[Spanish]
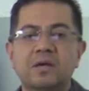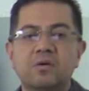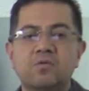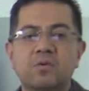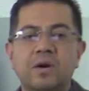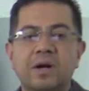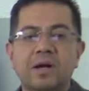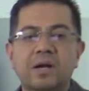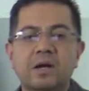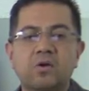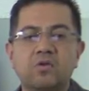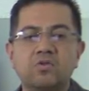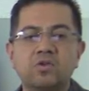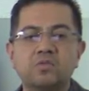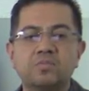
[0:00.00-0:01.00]
Oaxaca
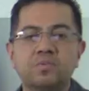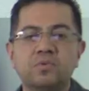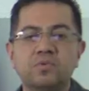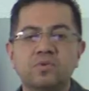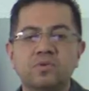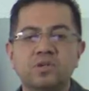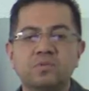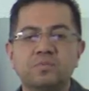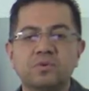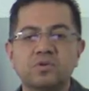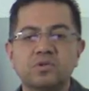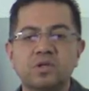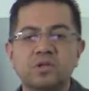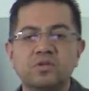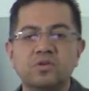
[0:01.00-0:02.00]
con
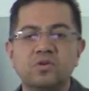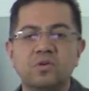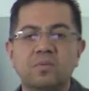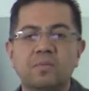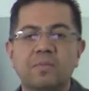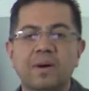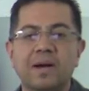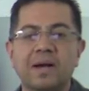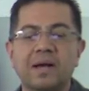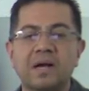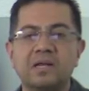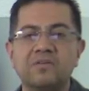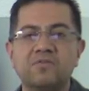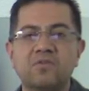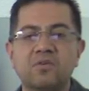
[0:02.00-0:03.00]
2.6%, Baja
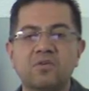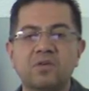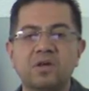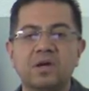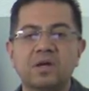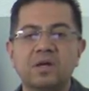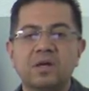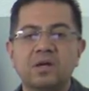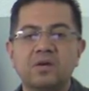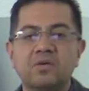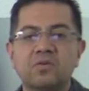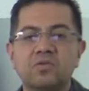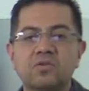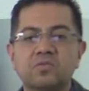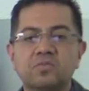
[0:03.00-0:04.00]
California
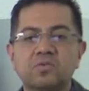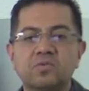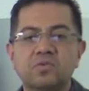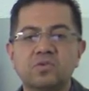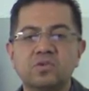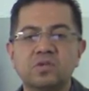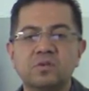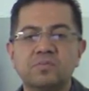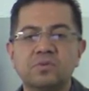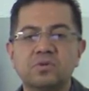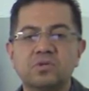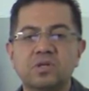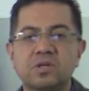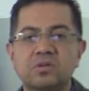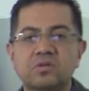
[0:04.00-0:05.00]
con
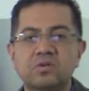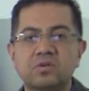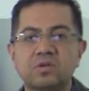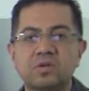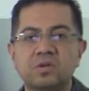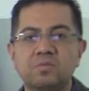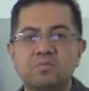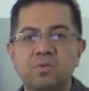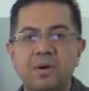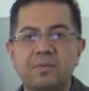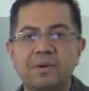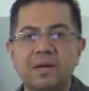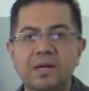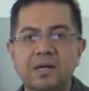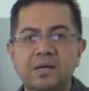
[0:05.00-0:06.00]
2.7% y
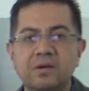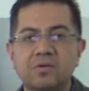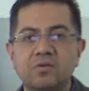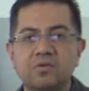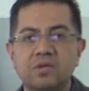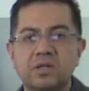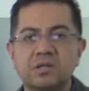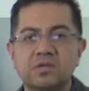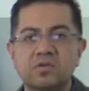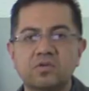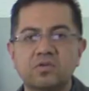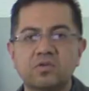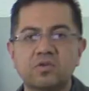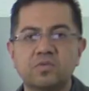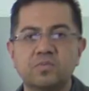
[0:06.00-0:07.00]
Puebla con tan
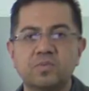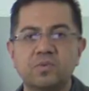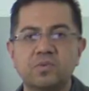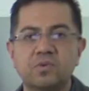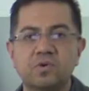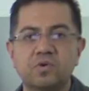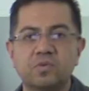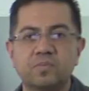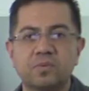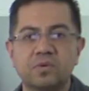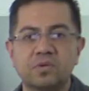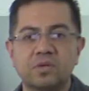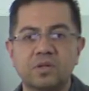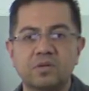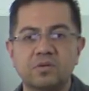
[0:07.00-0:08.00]
solo
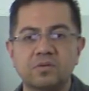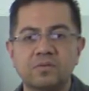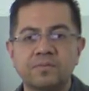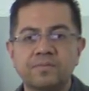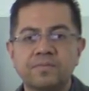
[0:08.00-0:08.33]
2.8%.